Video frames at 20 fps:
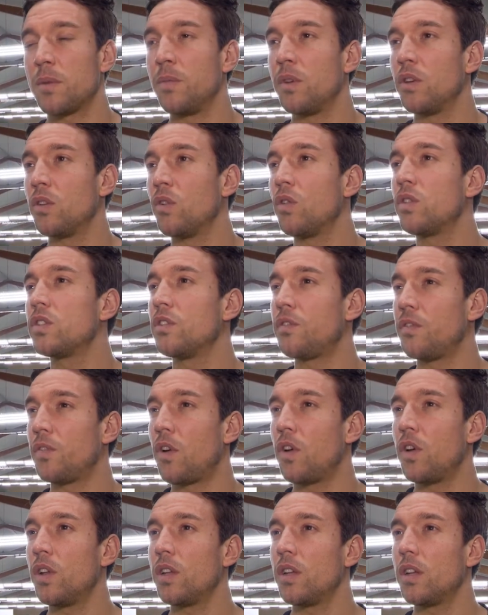mir eine große
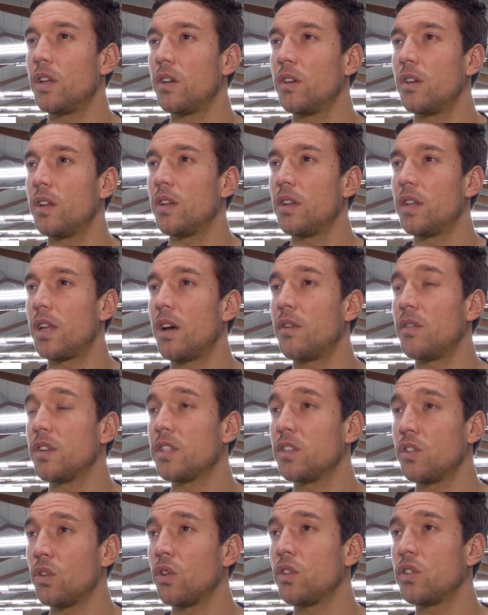Freude, äh, da
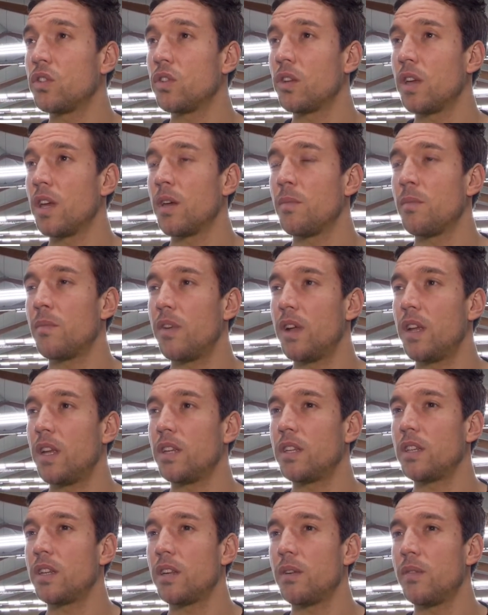was zurückzugeben, weil,
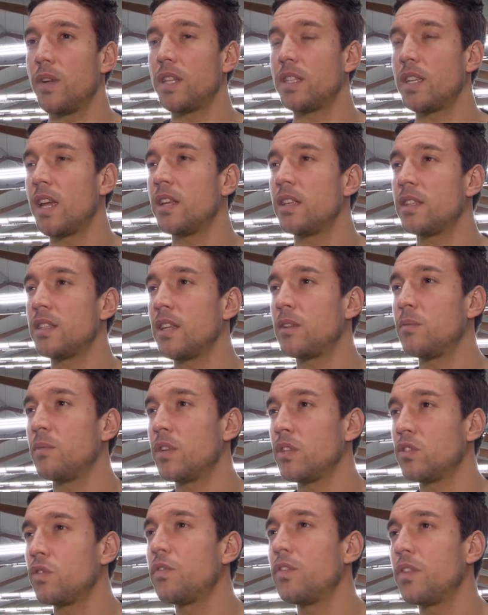ich, äh, weil Tennis hat
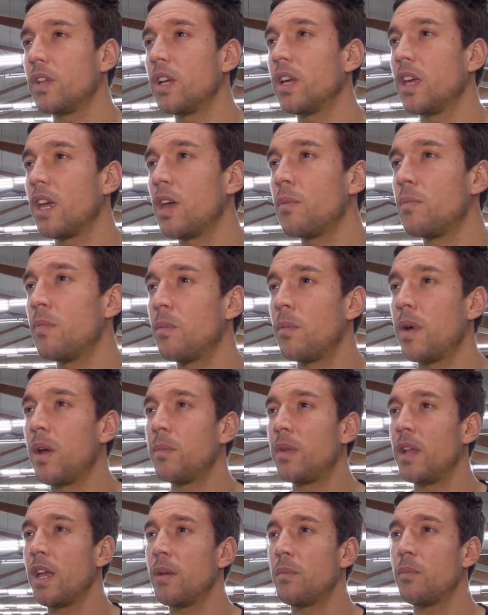mir so viel gegeben in
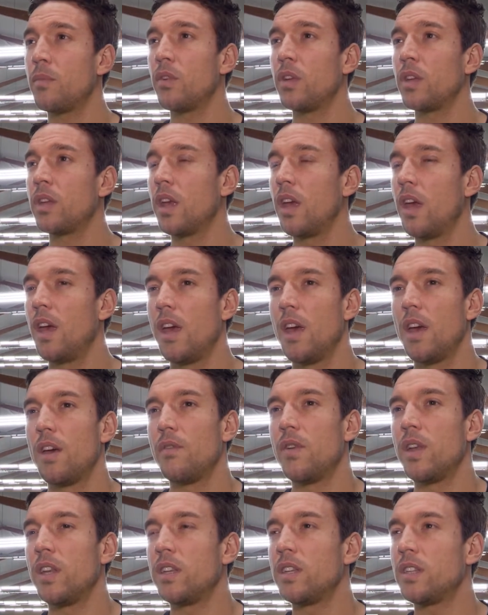meinem Leben und
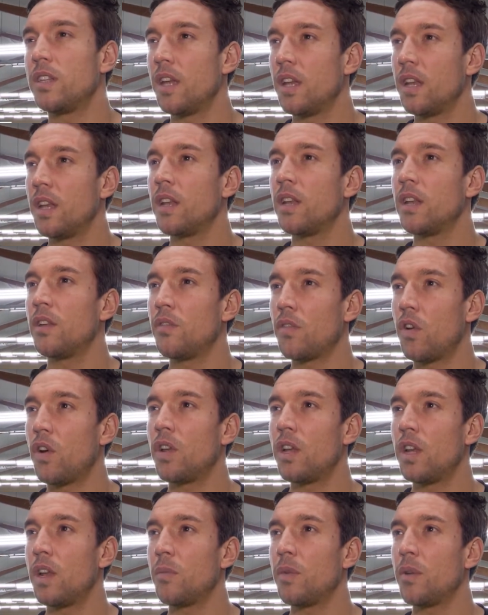wenn ich denen eine
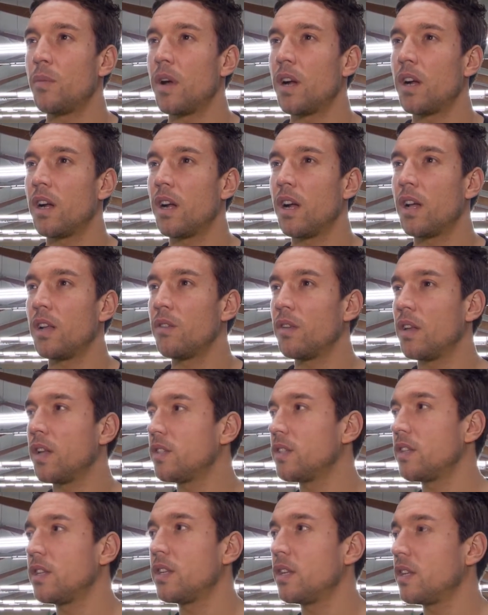Freude damit machen kann,
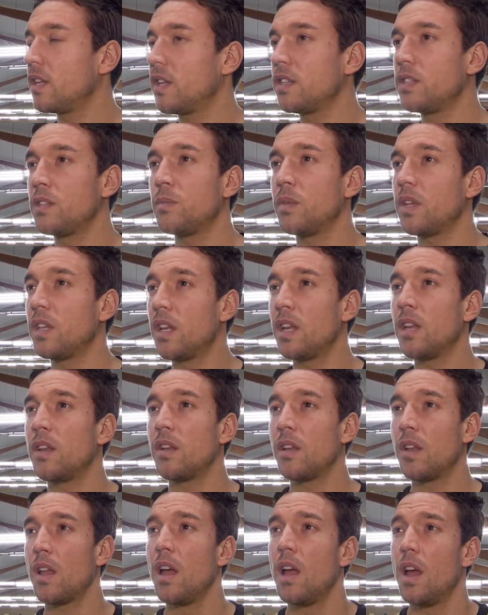dass ich, dass ich mit
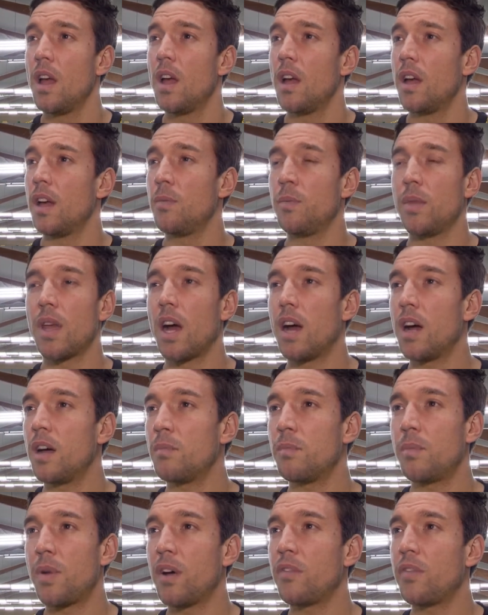denen im Jahr
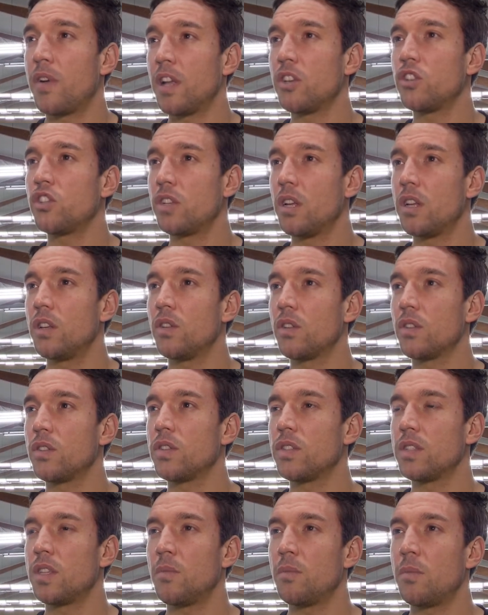ein paar Veranstaltungen
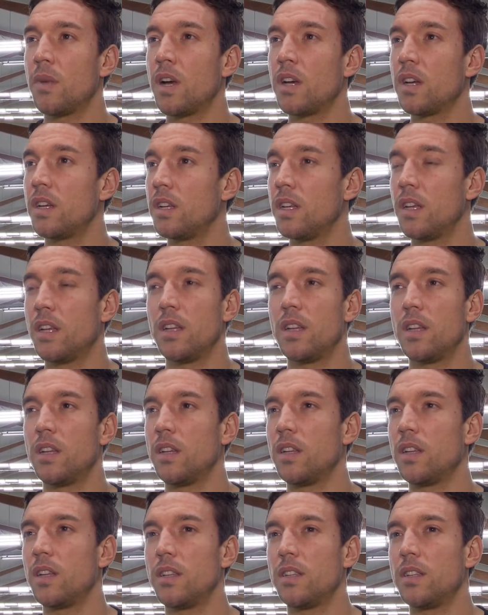zusammen mache, dann, äh,
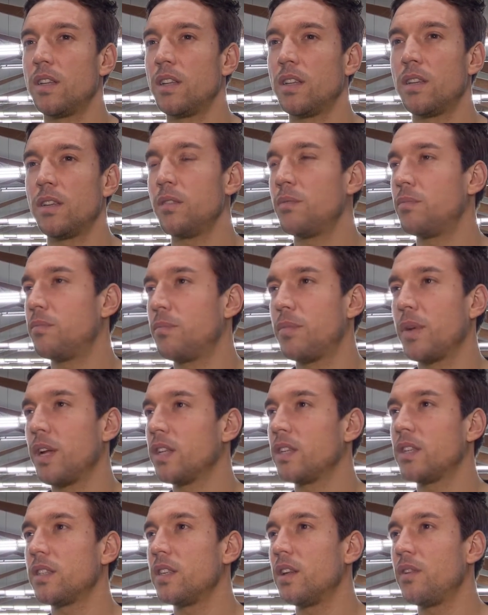dann
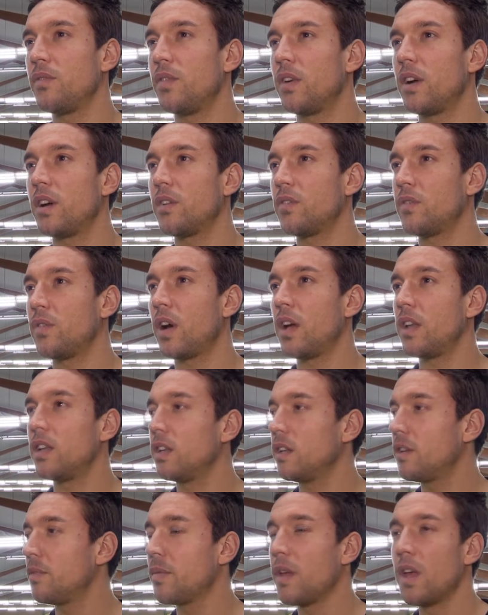bringt es einfach für
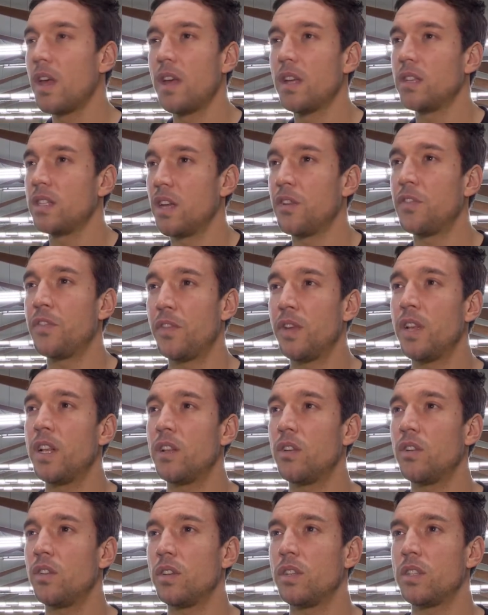alle sehr
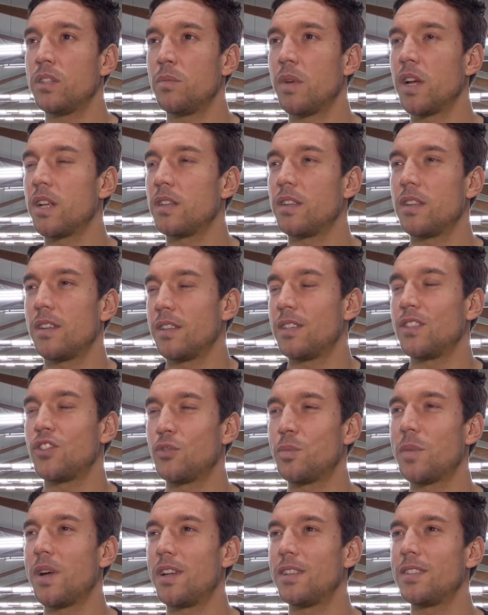viel und es macht riesen
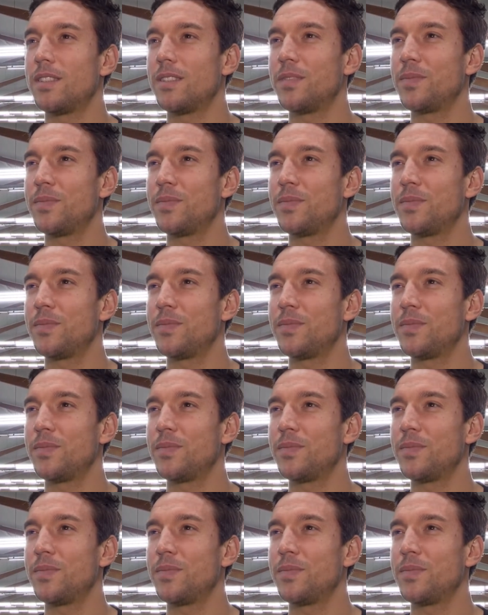Spaß.